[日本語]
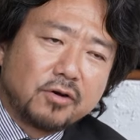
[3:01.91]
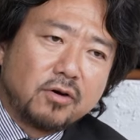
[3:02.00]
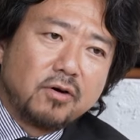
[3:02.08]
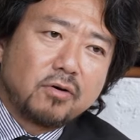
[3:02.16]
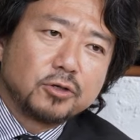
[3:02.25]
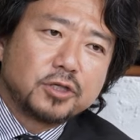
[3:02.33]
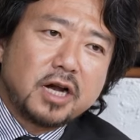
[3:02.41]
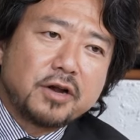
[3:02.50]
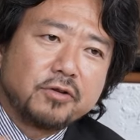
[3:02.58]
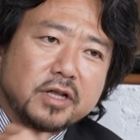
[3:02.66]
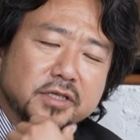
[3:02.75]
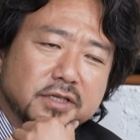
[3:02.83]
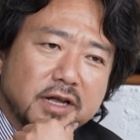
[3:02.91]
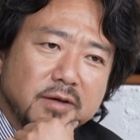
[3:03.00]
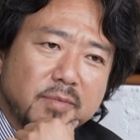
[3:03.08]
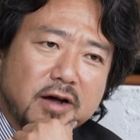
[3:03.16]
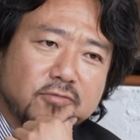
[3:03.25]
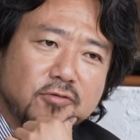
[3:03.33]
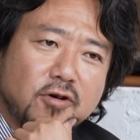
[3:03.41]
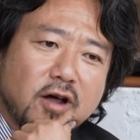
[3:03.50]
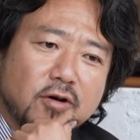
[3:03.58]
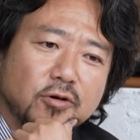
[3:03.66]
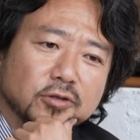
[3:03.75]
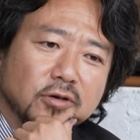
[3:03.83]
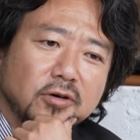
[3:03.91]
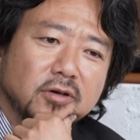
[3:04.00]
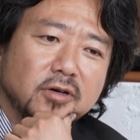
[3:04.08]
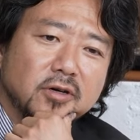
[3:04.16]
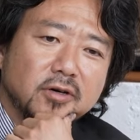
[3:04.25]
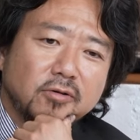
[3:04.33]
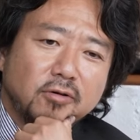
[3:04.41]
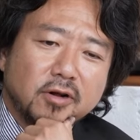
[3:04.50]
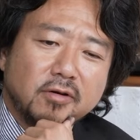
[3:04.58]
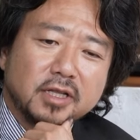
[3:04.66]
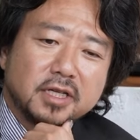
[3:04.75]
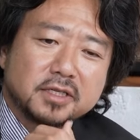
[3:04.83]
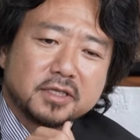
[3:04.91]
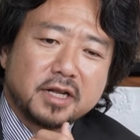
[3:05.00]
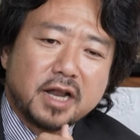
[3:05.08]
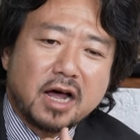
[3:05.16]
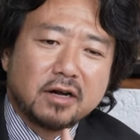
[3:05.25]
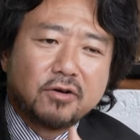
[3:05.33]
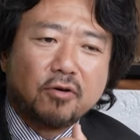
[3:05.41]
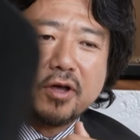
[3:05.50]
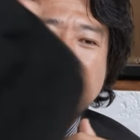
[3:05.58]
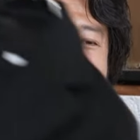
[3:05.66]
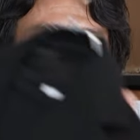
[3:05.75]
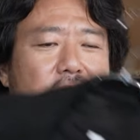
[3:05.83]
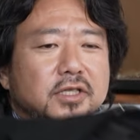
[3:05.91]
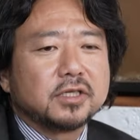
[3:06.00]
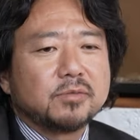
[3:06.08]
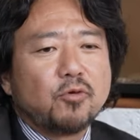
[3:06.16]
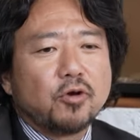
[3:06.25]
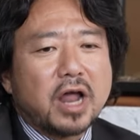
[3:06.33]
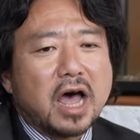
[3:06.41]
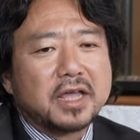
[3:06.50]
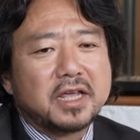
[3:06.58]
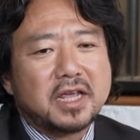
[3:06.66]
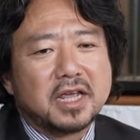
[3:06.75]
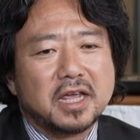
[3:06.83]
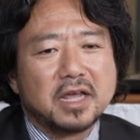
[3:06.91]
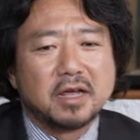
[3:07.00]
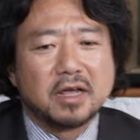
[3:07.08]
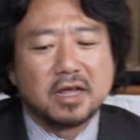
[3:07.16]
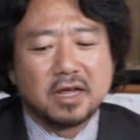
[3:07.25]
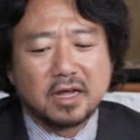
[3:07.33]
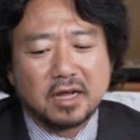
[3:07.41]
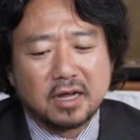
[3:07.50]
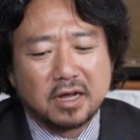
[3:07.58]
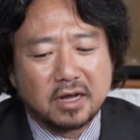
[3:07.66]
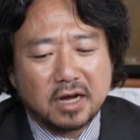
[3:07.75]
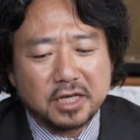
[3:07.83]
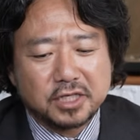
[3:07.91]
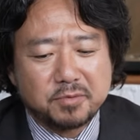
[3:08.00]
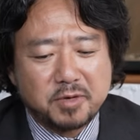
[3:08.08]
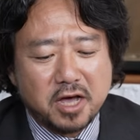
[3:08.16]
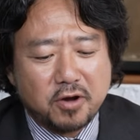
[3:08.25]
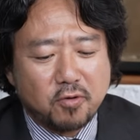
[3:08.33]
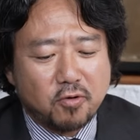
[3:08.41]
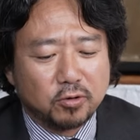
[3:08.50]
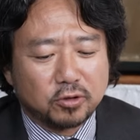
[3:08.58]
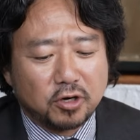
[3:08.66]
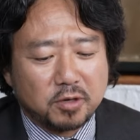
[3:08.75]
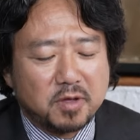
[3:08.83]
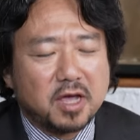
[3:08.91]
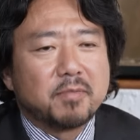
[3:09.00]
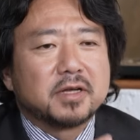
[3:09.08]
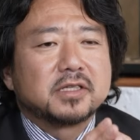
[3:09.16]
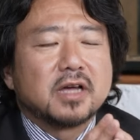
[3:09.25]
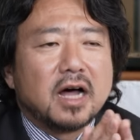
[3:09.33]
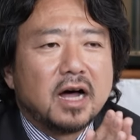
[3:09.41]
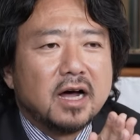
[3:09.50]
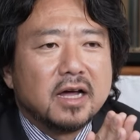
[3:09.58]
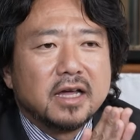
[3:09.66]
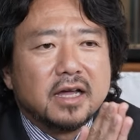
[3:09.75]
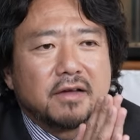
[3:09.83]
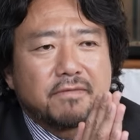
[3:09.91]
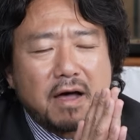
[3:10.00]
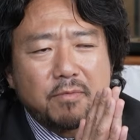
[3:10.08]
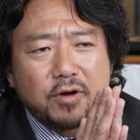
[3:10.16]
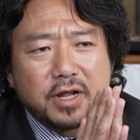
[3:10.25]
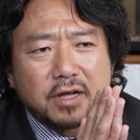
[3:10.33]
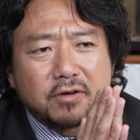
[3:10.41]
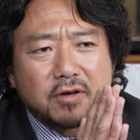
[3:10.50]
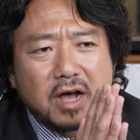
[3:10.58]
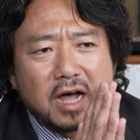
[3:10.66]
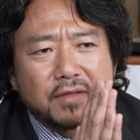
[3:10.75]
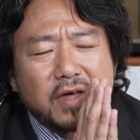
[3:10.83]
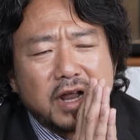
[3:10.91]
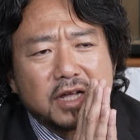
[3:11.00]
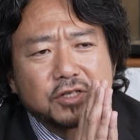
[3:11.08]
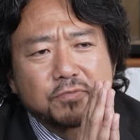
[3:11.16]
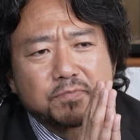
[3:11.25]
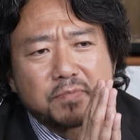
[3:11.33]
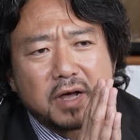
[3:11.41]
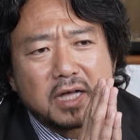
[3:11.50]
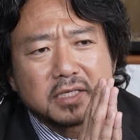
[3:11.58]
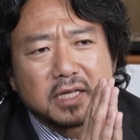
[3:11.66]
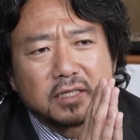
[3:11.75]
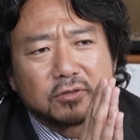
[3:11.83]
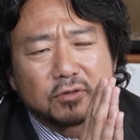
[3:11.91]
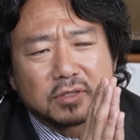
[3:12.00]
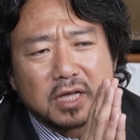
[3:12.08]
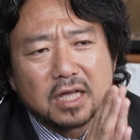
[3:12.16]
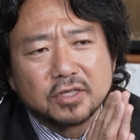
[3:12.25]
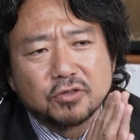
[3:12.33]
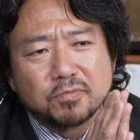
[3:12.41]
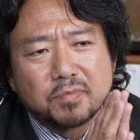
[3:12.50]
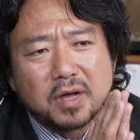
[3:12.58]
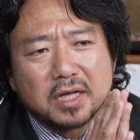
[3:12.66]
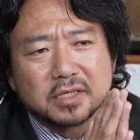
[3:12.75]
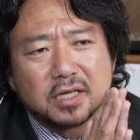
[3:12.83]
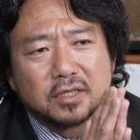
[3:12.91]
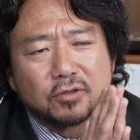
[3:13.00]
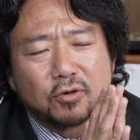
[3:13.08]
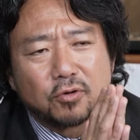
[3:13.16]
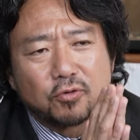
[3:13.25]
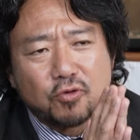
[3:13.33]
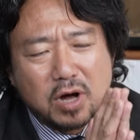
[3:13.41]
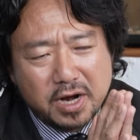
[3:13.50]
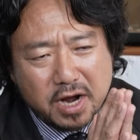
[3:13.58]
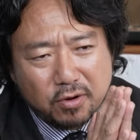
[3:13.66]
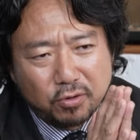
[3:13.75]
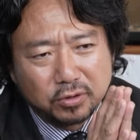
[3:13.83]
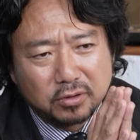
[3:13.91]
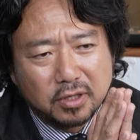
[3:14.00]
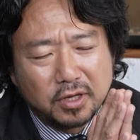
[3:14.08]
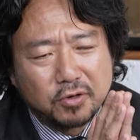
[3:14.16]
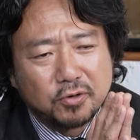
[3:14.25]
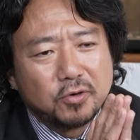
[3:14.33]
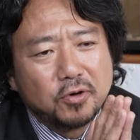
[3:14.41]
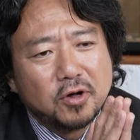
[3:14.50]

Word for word: のこちらのですね真っ黒なコート、これはですね何の変哲もないカシミヤのコートに見えますが、えー、ファブリックが ななじゅっパーセントさんじゅっパーセント のグアナコっていう、